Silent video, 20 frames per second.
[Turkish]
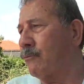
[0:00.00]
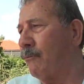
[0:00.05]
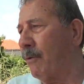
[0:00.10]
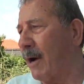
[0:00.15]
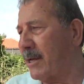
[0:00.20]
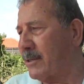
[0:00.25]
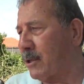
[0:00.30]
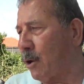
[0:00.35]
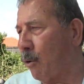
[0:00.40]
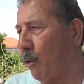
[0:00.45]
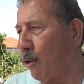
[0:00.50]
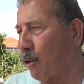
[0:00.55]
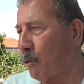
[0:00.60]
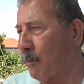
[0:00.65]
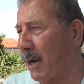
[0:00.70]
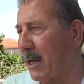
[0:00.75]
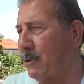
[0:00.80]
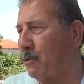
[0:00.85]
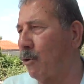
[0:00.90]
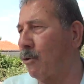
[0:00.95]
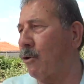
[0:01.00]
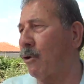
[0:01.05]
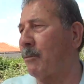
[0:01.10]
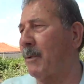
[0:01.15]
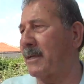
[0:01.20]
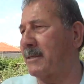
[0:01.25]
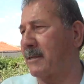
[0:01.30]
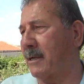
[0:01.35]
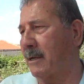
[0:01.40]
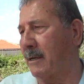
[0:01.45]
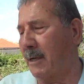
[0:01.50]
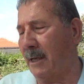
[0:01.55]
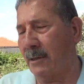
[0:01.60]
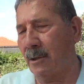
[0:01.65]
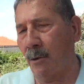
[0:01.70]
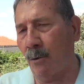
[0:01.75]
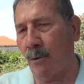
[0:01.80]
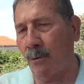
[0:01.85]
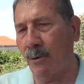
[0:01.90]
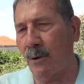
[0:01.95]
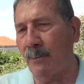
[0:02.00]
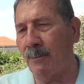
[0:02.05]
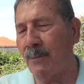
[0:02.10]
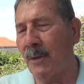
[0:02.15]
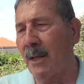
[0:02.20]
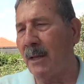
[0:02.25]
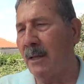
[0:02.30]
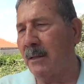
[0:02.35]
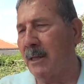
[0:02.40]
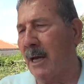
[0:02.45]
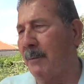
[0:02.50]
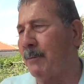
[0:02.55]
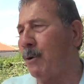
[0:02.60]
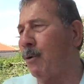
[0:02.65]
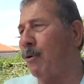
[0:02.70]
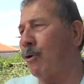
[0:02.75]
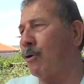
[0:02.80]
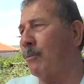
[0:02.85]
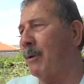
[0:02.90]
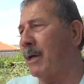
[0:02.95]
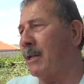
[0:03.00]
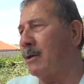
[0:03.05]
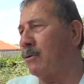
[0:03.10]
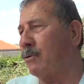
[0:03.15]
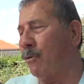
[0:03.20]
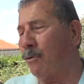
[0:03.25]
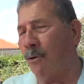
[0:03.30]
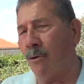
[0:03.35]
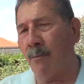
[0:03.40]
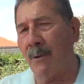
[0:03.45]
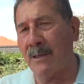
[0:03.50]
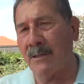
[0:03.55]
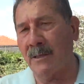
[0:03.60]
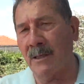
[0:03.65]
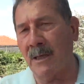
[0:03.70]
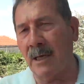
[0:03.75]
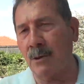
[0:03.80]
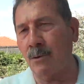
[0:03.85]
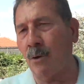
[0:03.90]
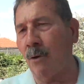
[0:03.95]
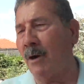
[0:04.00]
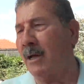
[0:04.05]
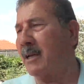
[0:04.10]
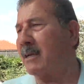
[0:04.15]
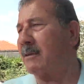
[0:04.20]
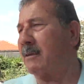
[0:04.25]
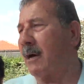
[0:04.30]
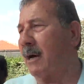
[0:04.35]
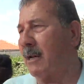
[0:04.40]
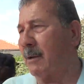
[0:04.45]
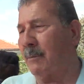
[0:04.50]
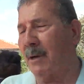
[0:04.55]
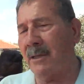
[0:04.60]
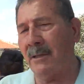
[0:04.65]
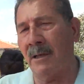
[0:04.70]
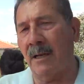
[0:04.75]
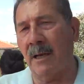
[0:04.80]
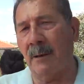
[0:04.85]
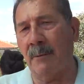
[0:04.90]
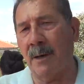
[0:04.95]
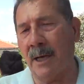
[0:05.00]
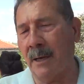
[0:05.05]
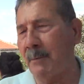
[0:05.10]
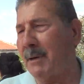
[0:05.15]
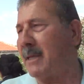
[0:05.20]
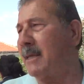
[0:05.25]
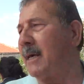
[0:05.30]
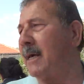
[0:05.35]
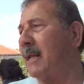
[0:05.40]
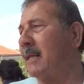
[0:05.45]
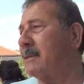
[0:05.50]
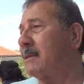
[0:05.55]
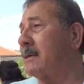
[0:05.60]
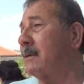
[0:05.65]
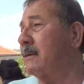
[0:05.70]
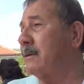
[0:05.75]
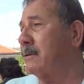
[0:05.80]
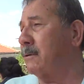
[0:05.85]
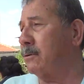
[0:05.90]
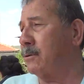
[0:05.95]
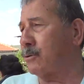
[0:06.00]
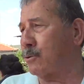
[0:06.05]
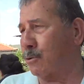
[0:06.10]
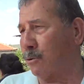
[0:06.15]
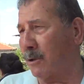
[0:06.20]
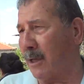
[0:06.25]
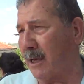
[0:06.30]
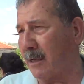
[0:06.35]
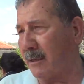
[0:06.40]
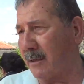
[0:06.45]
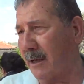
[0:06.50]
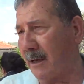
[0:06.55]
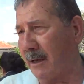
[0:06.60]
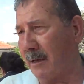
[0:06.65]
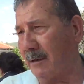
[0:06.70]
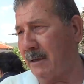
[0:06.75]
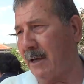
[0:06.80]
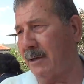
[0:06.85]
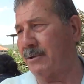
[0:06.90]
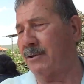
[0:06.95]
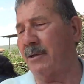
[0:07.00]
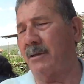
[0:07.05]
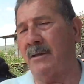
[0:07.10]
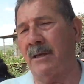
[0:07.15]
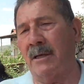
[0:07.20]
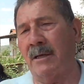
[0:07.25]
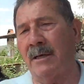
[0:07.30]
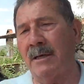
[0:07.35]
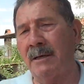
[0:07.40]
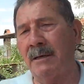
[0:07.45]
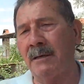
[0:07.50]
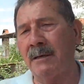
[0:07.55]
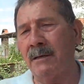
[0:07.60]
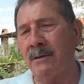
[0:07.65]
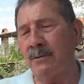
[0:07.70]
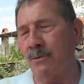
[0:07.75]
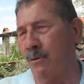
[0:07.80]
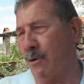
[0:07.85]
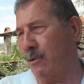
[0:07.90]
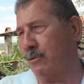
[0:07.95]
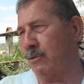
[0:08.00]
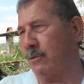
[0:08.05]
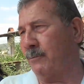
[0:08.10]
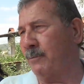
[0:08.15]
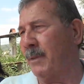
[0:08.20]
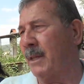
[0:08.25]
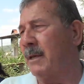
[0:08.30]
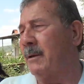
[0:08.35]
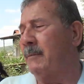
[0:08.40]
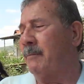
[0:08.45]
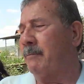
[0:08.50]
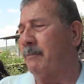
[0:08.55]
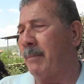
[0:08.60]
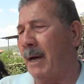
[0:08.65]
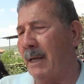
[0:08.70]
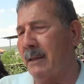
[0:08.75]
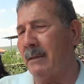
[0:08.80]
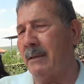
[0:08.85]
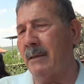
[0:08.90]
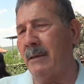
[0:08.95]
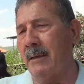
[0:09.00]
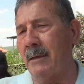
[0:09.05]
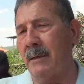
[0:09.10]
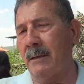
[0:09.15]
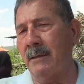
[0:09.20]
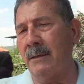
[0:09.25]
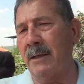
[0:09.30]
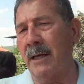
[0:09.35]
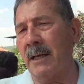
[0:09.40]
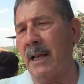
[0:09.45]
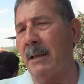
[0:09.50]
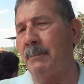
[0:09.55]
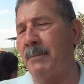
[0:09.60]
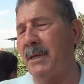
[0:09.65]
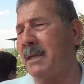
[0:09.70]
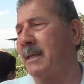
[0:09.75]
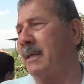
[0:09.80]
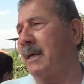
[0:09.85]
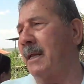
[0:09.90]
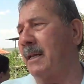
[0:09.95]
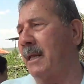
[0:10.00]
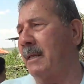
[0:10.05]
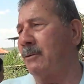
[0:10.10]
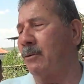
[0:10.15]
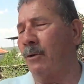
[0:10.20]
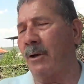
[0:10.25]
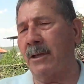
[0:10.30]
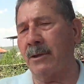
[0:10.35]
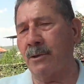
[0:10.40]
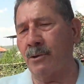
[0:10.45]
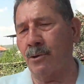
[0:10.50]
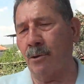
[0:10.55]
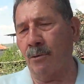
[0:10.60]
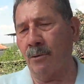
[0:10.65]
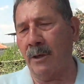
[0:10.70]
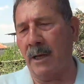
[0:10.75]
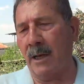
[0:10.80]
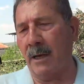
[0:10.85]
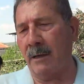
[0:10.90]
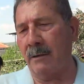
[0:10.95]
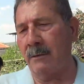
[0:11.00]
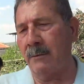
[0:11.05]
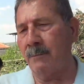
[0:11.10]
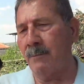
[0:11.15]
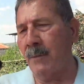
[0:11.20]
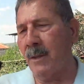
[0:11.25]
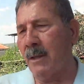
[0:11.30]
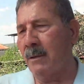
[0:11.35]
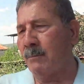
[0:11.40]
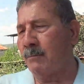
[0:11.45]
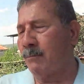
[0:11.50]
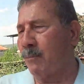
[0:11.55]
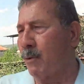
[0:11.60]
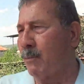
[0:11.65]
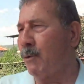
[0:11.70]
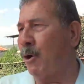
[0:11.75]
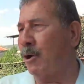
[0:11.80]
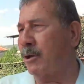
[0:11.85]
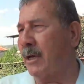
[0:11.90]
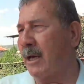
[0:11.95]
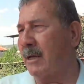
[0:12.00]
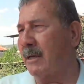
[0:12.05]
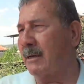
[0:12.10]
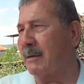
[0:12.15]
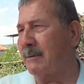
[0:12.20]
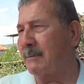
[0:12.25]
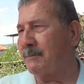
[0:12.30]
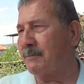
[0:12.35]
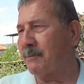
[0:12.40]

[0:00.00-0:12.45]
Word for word: fazla orman yok olmasının neden oldu. Tabi ormanın yok olmasıyla, doğanın tahribatıyla beraber yeraltı sularında eksildiğini gördük. Ben e, yerel bir yerel yönetici olarak bu bölgenin